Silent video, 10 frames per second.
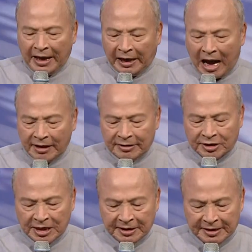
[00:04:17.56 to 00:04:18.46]
看
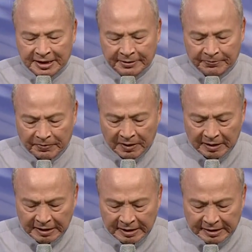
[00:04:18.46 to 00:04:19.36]
圣经
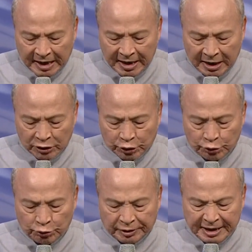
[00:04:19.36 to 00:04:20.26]
以赛亚
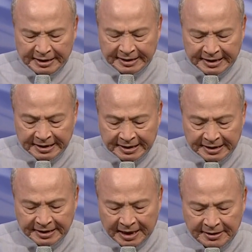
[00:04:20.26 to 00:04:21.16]
书第四十
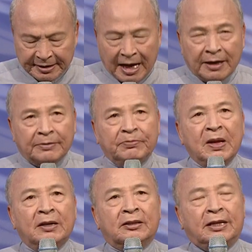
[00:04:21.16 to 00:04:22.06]
三章
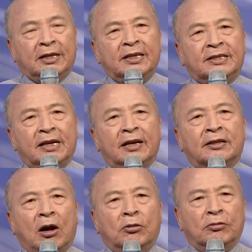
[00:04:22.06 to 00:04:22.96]
第一节
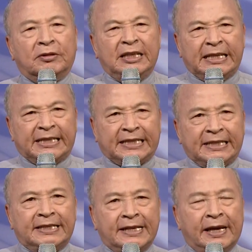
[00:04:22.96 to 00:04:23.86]
到第四
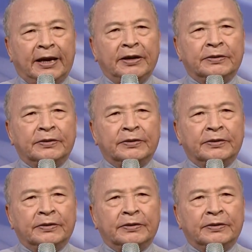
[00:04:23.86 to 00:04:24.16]
节。